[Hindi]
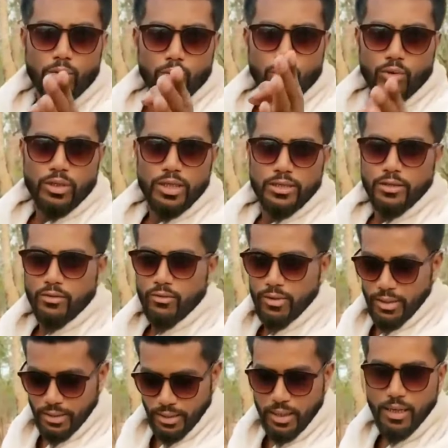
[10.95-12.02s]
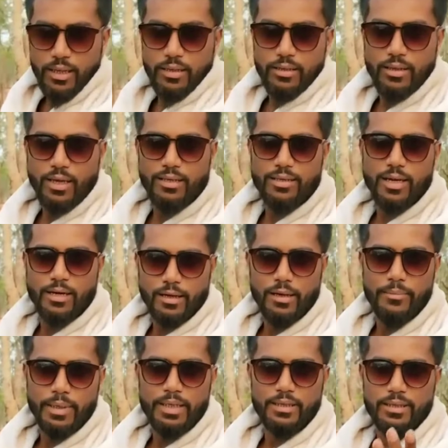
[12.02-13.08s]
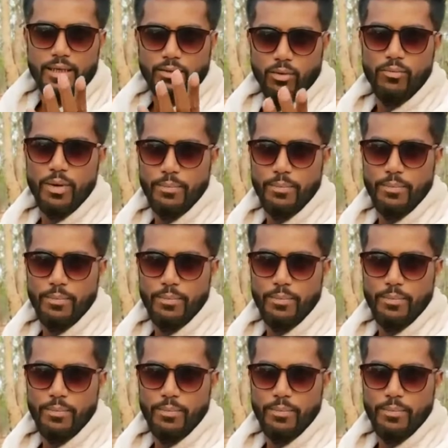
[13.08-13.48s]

तोड़ जैसे तो नहीं हो ना दस लड़का मन के साथ घूमना